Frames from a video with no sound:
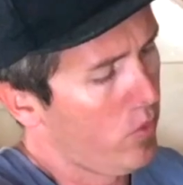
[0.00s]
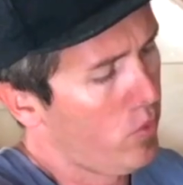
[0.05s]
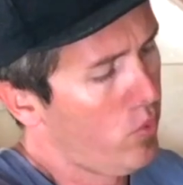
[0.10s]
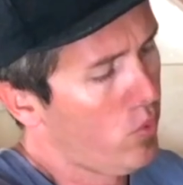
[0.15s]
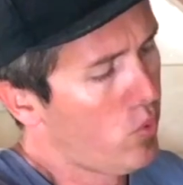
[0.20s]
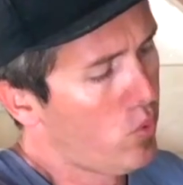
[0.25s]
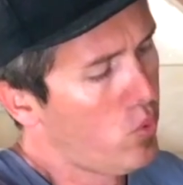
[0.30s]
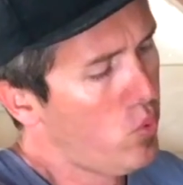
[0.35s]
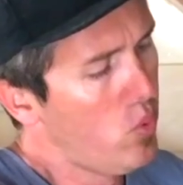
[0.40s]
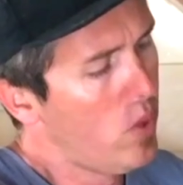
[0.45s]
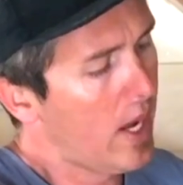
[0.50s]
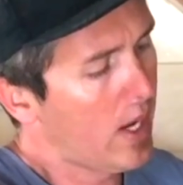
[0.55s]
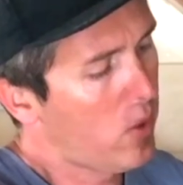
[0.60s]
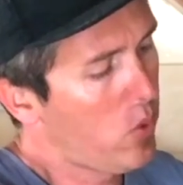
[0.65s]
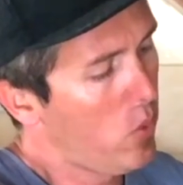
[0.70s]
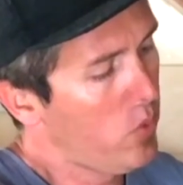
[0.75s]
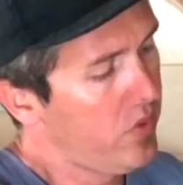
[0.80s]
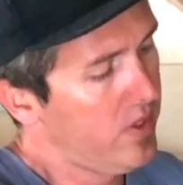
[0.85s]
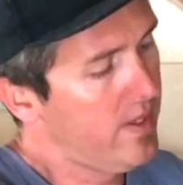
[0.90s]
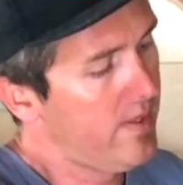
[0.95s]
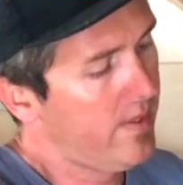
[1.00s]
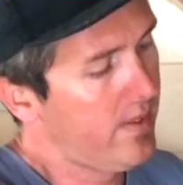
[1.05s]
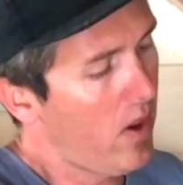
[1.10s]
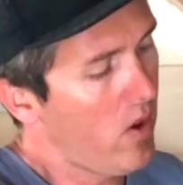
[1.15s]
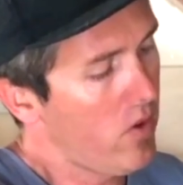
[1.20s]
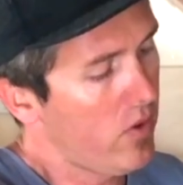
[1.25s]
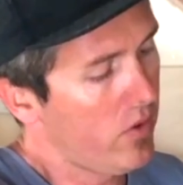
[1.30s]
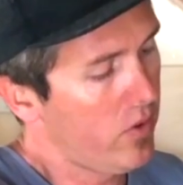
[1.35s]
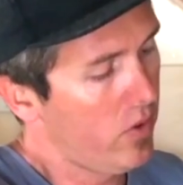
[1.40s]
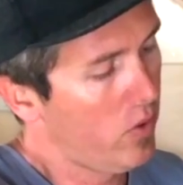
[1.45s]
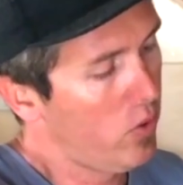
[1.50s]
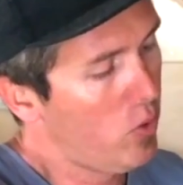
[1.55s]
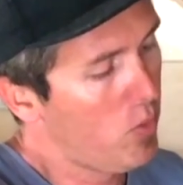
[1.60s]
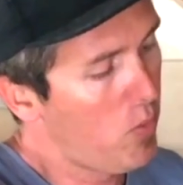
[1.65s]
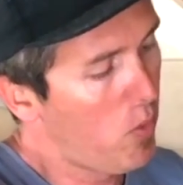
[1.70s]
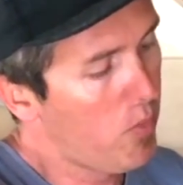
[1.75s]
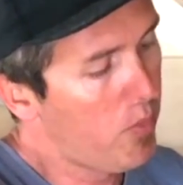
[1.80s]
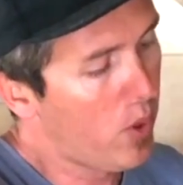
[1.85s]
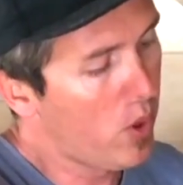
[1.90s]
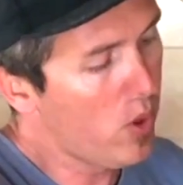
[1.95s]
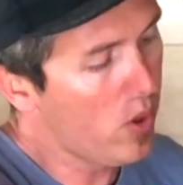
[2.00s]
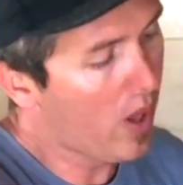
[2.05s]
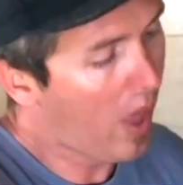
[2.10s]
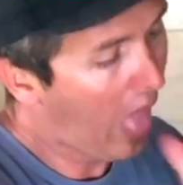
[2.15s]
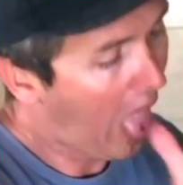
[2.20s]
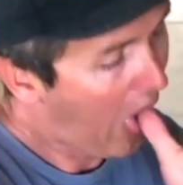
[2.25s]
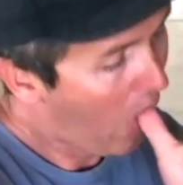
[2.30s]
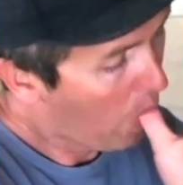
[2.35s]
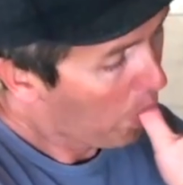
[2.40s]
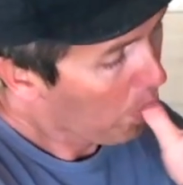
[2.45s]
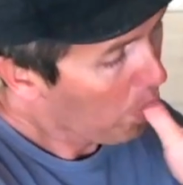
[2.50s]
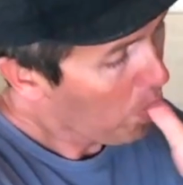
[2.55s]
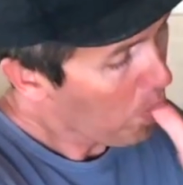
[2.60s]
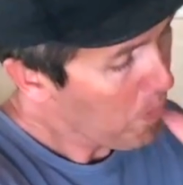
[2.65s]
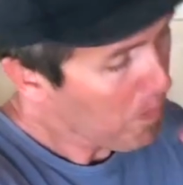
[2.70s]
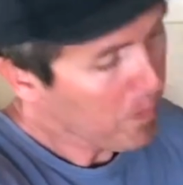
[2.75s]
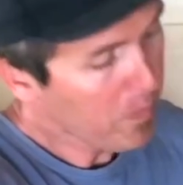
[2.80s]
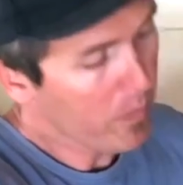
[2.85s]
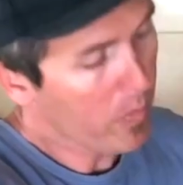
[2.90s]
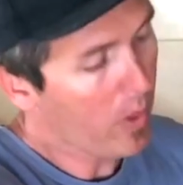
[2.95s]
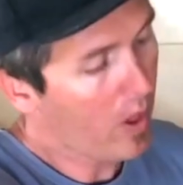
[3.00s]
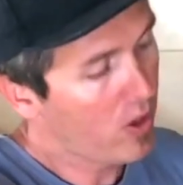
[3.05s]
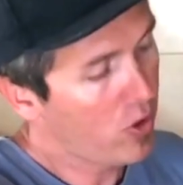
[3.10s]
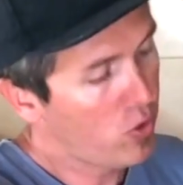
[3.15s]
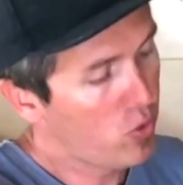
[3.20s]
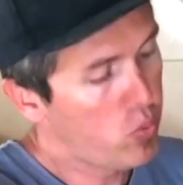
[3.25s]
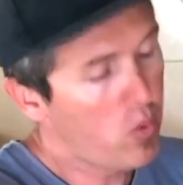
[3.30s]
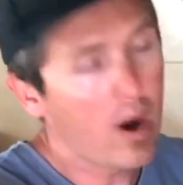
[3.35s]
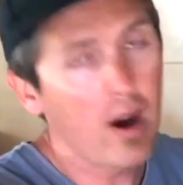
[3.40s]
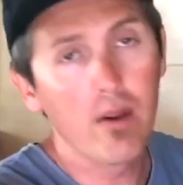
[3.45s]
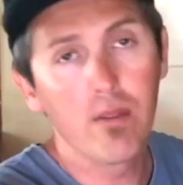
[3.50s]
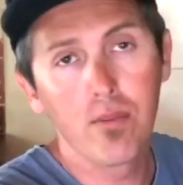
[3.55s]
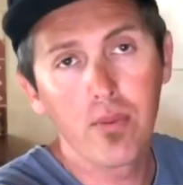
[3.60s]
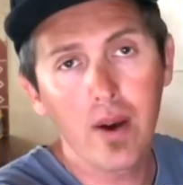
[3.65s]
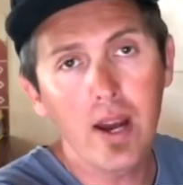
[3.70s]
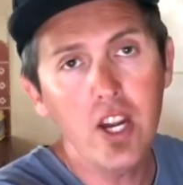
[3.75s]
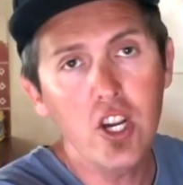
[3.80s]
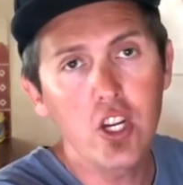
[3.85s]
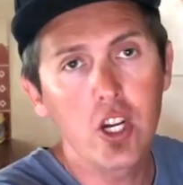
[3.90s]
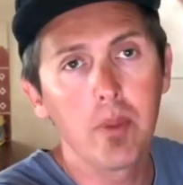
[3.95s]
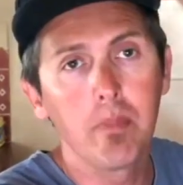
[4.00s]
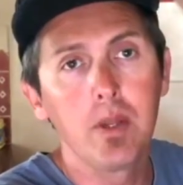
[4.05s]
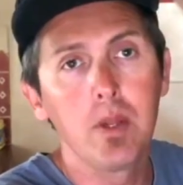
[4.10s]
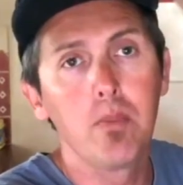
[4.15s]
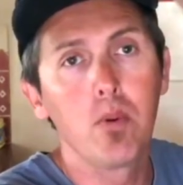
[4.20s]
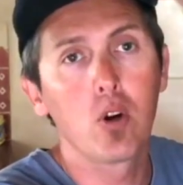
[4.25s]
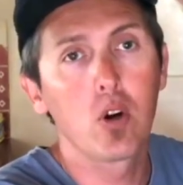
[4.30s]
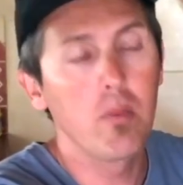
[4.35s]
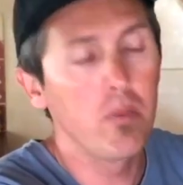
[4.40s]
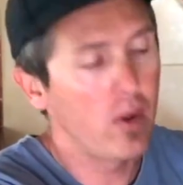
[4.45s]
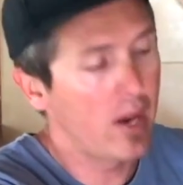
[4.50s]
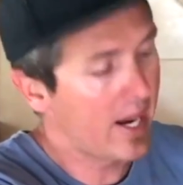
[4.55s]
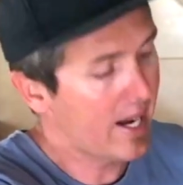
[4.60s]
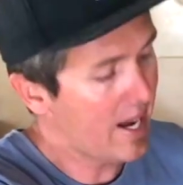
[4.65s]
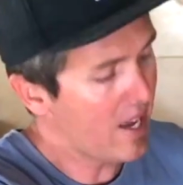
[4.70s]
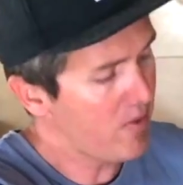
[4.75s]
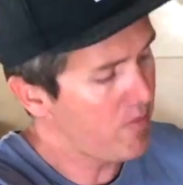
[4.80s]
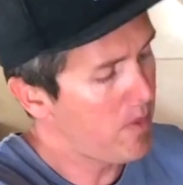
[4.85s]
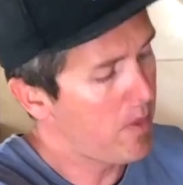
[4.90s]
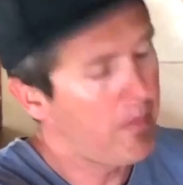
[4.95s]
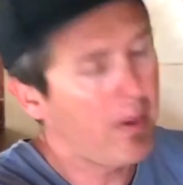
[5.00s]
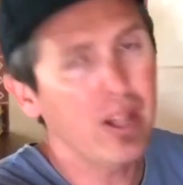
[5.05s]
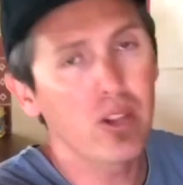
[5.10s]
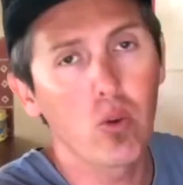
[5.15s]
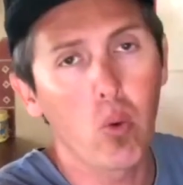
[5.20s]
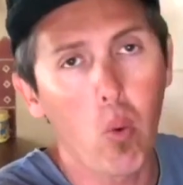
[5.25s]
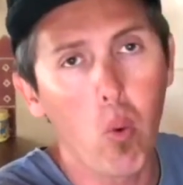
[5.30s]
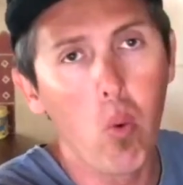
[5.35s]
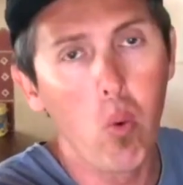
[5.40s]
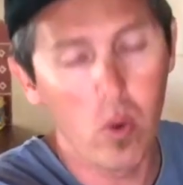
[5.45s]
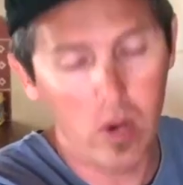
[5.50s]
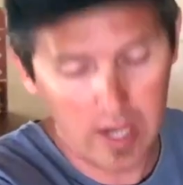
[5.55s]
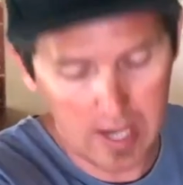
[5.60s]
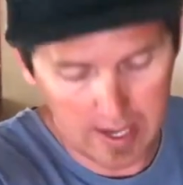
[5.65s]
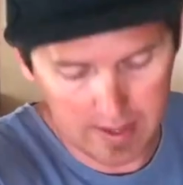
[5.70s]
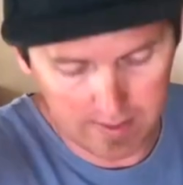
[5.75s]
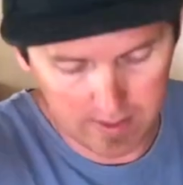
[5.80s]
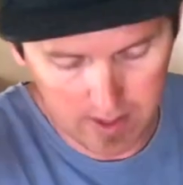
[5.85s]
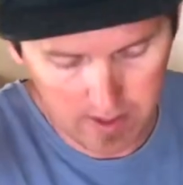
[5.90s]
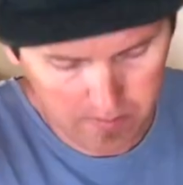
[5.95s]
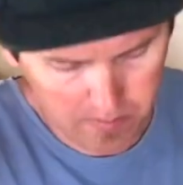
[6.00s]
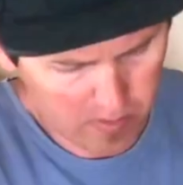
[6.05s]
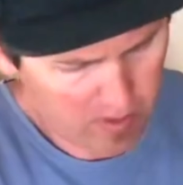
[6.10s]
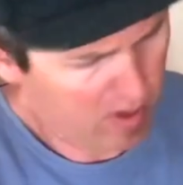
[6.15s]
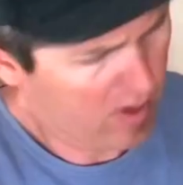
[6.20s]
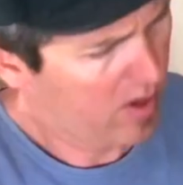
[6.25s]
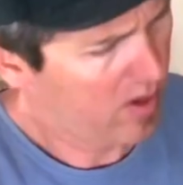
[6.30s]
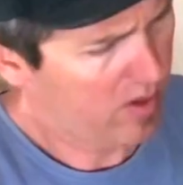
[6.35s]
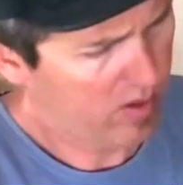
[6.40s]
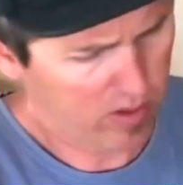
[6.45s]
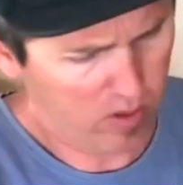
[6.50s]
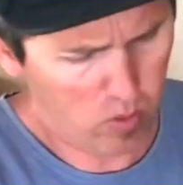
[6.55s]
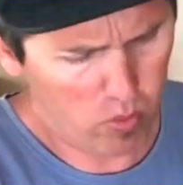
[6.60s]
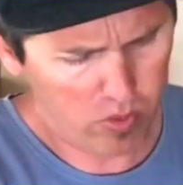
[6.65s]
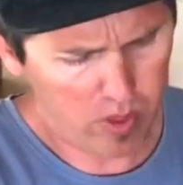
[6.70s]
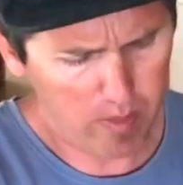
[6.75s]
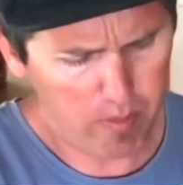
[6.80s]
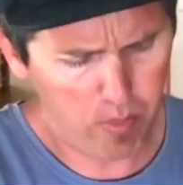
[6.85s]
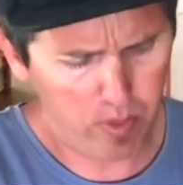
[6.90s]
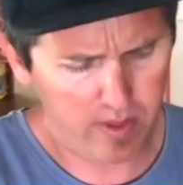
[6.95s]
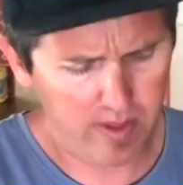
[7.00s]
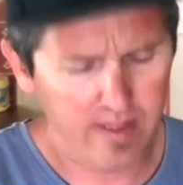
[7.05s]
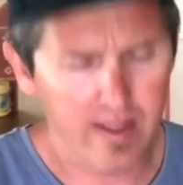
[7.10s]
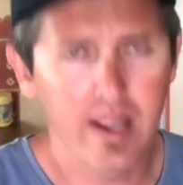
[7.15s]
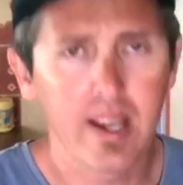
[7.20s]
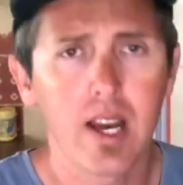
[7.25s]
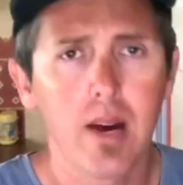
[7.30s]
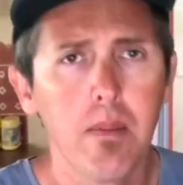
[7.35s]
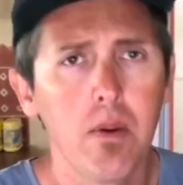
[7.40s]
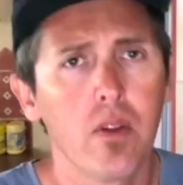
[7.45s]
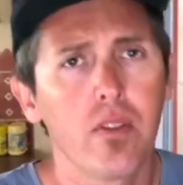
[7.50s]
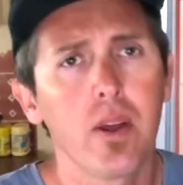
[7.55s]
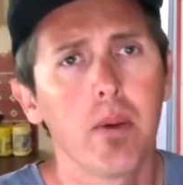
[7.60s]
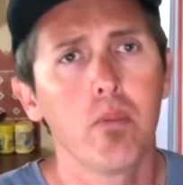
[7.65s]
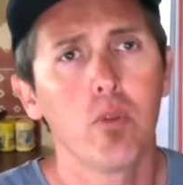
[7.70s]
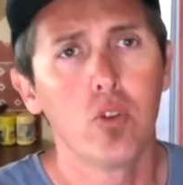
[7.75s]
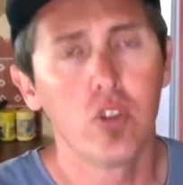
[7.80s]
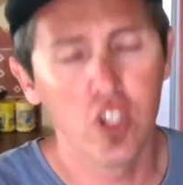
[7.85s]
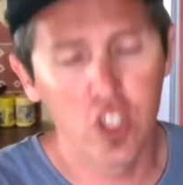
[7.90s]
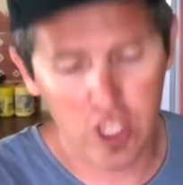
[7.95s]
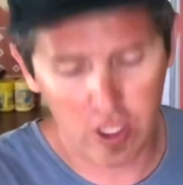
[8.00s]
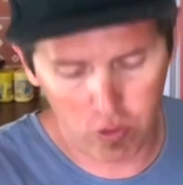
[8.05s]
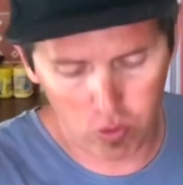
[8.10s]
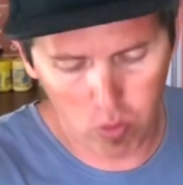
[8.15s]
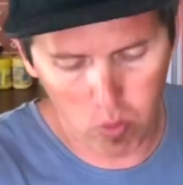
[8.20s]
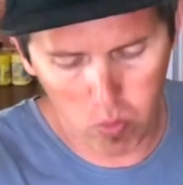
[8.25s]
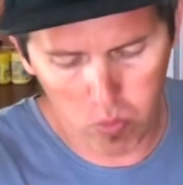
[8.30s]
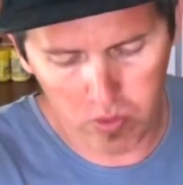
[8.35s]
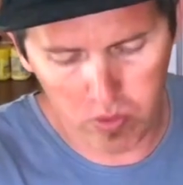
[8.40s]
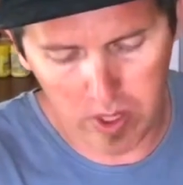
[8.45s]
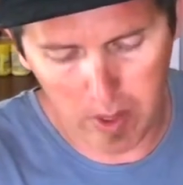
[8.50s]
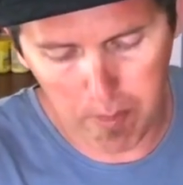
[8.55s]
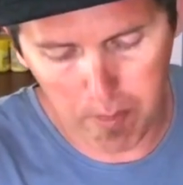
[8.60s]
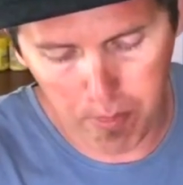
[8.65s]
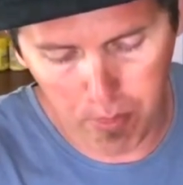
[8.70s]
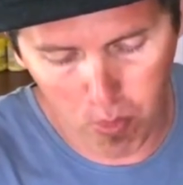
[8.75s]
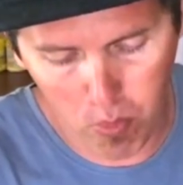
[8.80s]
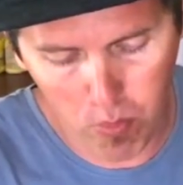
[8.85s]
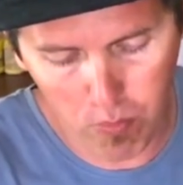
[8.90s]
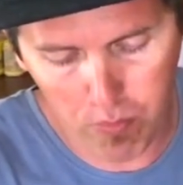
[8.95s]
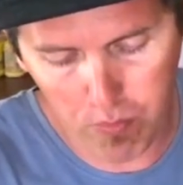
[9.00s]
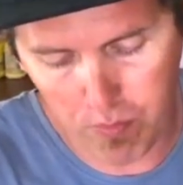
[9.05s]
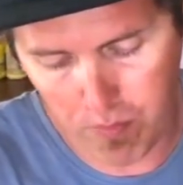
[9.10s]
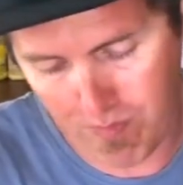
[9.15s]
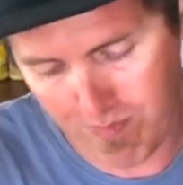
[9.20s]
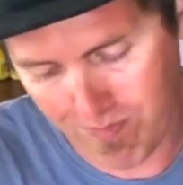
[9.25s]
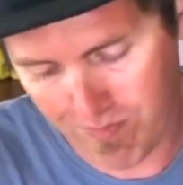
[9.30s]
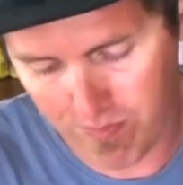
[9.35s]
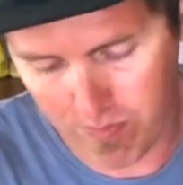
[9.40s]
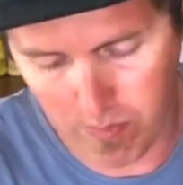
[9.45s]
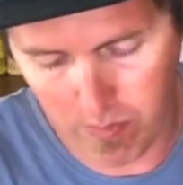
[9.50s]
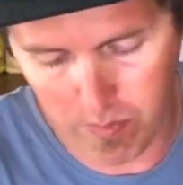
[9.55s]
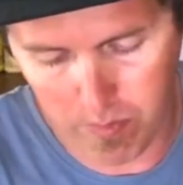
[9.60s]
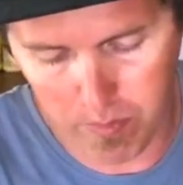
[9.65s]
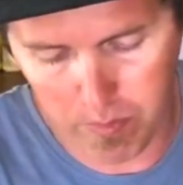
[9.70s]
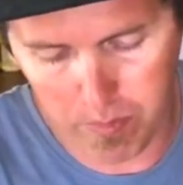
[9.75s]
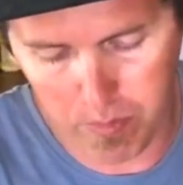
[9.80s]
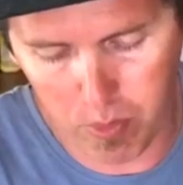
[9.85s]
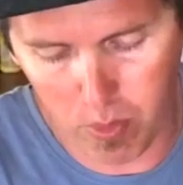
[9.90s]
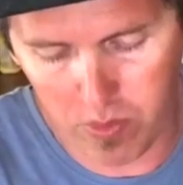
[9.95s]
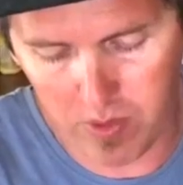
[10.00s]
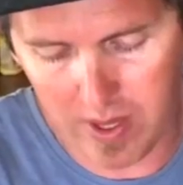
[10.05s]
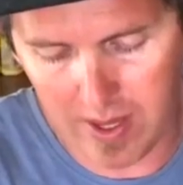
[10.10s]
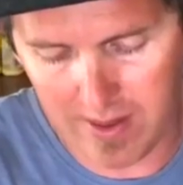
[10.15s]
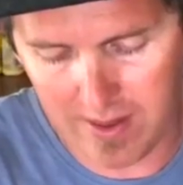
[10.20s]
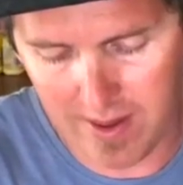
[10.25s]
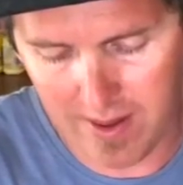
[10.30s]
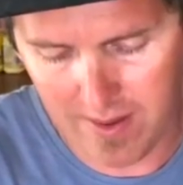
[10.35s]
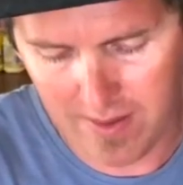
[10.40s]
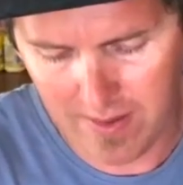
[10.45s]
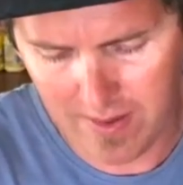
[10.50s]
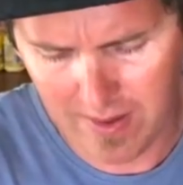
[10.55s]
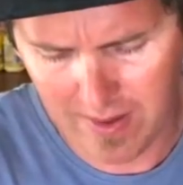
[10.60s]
du coup, la consistance de mon bol soit fraîche, un petit peu comme de la glace, mais pas trop glacée. Sinon, ça peut être désagréable en termes de digestion, ça peut, pour certains,